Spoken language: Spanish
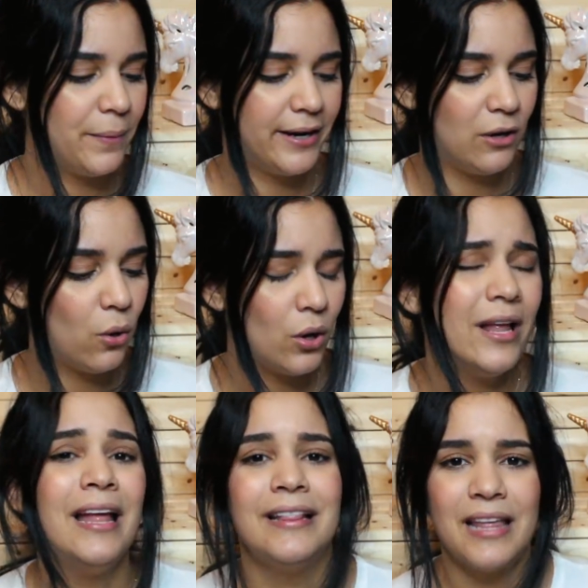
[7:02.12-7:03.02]
para el
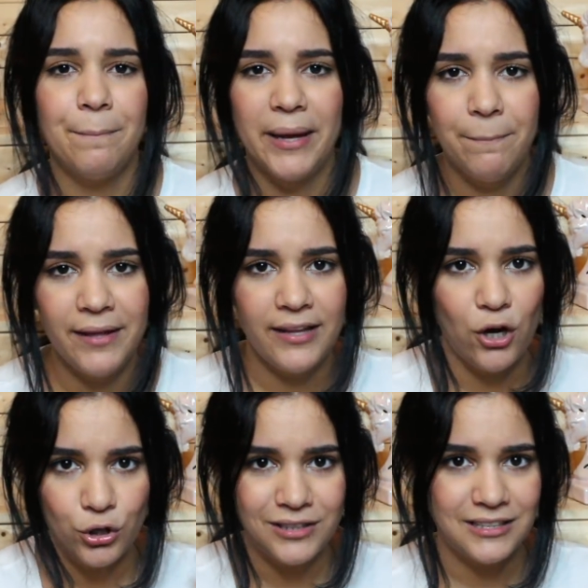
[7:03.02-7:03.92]
haul. También pedí
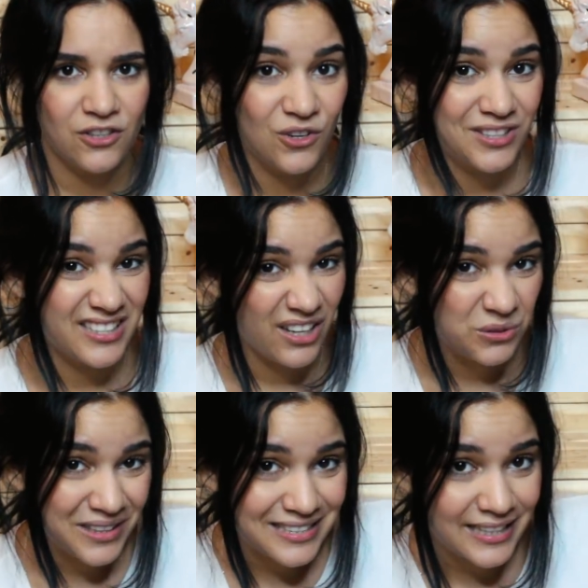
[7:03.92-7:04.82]
otras cosas en
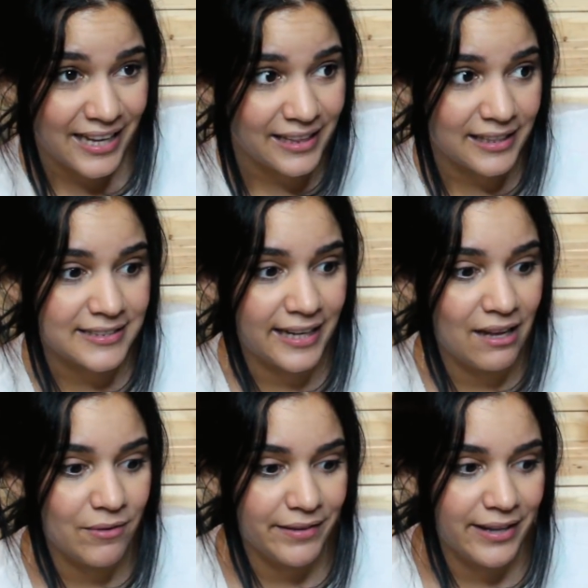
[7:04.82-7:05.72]
otras tiendas que
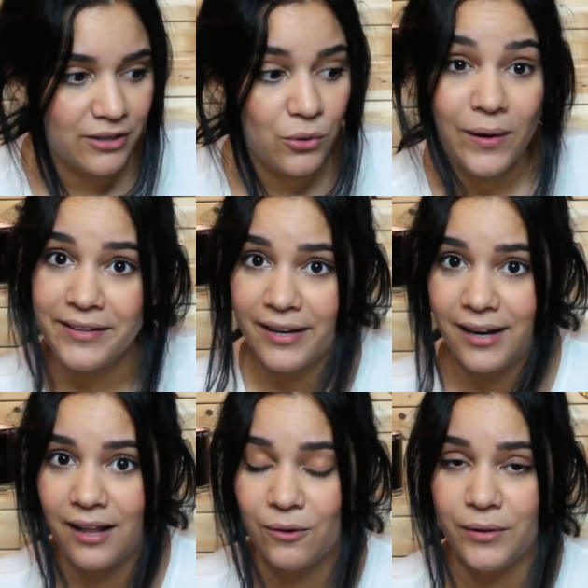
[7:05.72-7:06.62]
la verdad no han
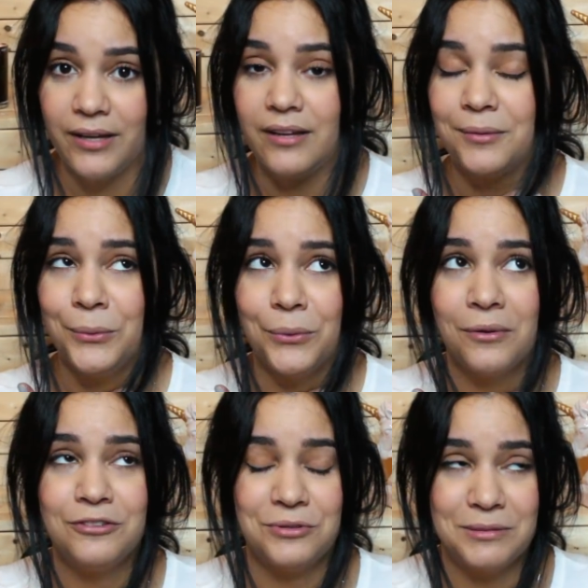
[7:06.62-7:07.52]
llegado y uh,
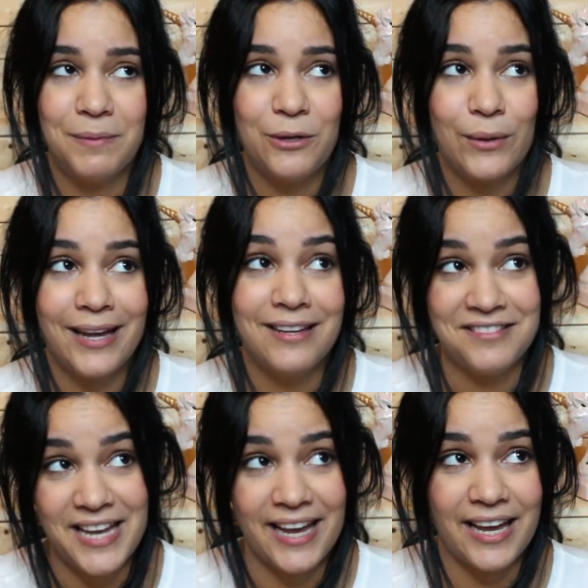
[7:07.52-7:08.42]
yo espero que
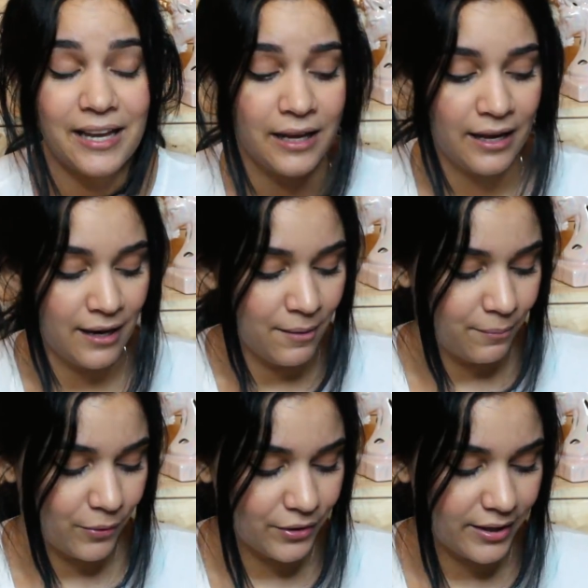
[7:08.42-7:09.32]
lleguen
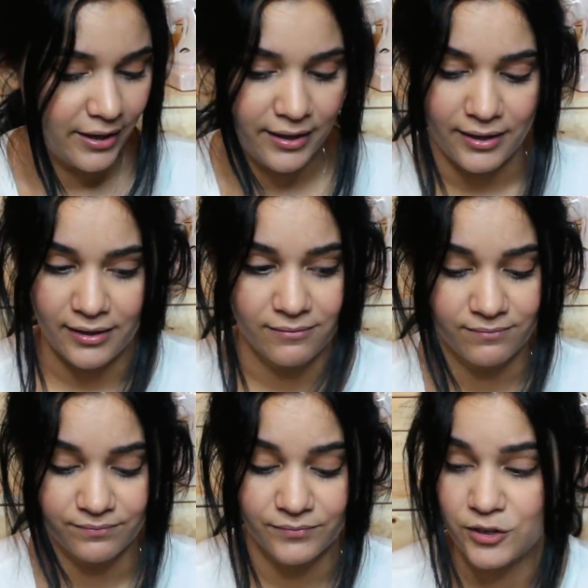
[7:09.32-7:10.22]
porque
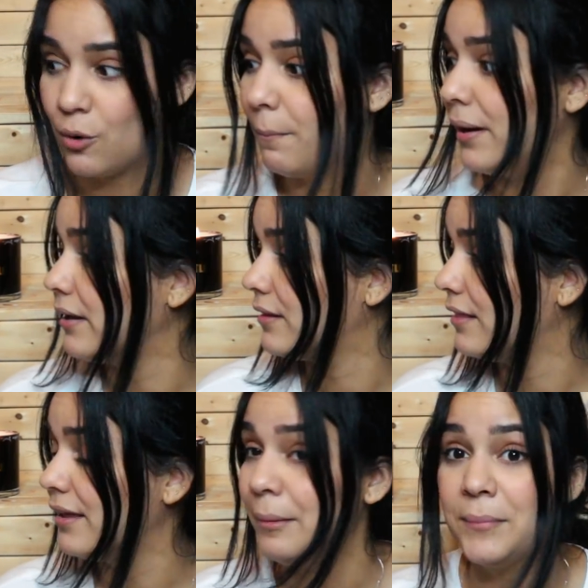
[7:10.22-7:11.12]
son
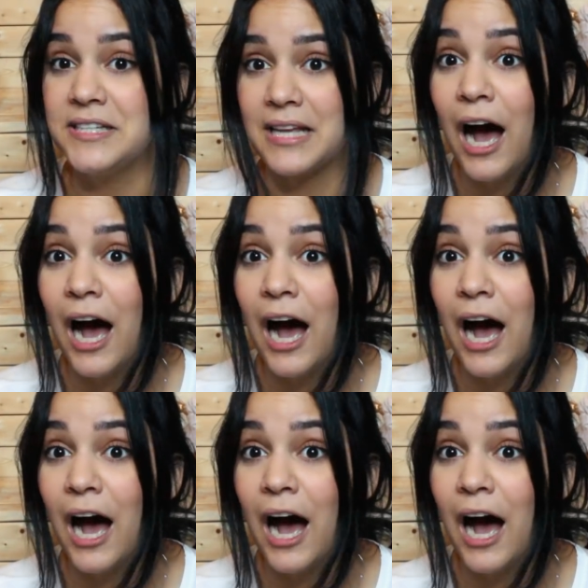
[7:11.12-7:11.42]
parte de mis